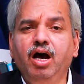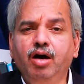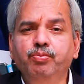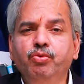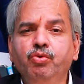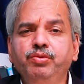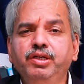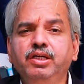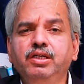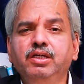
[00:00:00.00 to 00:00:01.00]
ఆ
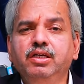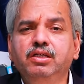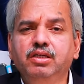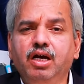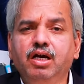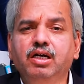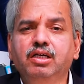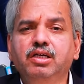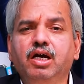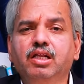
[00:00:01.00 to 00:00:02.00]
భూమిని జాగా
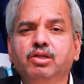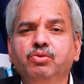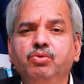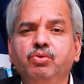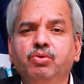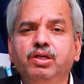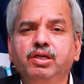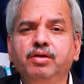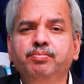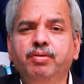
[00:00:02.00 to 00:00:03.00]
జాగ్రత్తగా దున్నుకొని
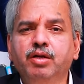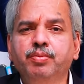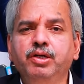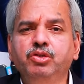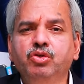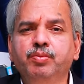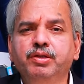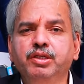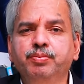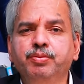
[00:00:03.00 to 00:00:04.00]
పంట
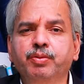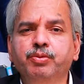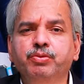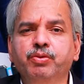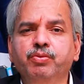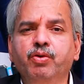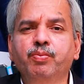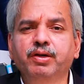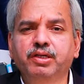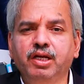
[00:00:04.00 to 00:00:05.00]
పండించుకోమని చెప్పి ప్రభుత్వం ఒక
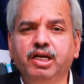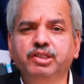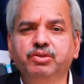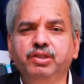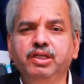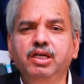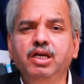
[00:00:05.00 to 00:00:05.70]
పట్టాలాగా ఇస్తుంది